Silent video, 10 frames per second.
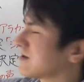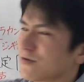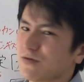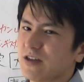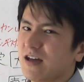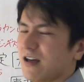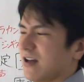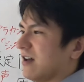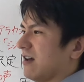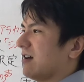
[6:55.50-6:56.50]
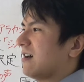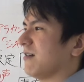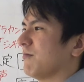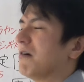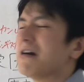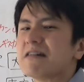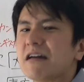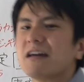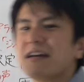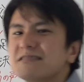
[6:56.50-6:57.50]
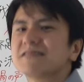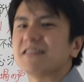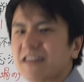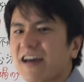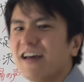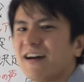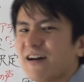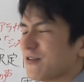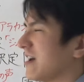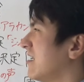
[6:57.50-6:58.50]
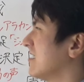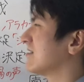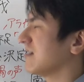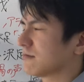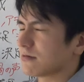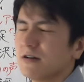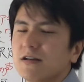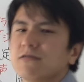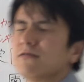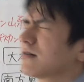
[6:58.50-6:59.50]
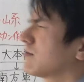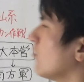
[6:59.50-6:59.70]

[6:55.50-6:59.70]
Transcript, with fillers: そこで、えーもう「へいへいへい」っつってねあのやられていくとい